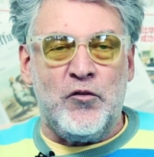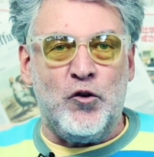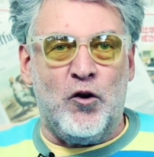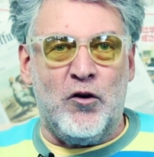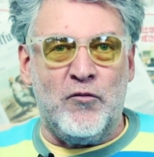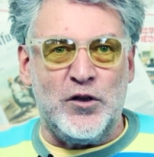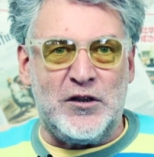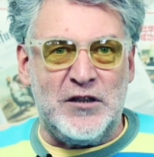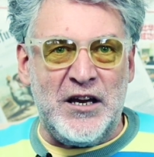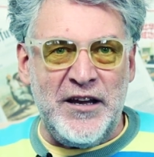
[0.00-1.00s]
Но
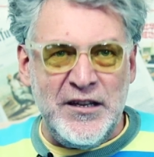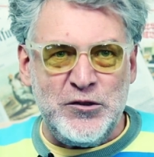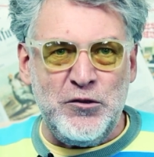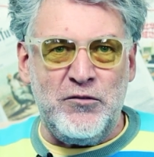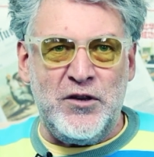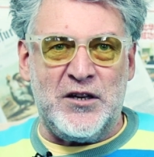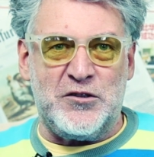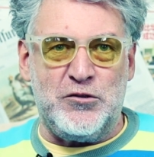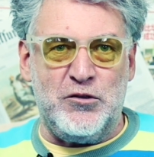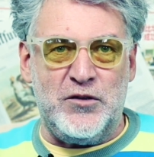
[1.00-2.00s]
вот третью
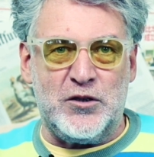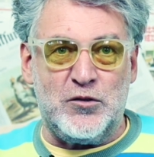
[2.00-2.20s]
версию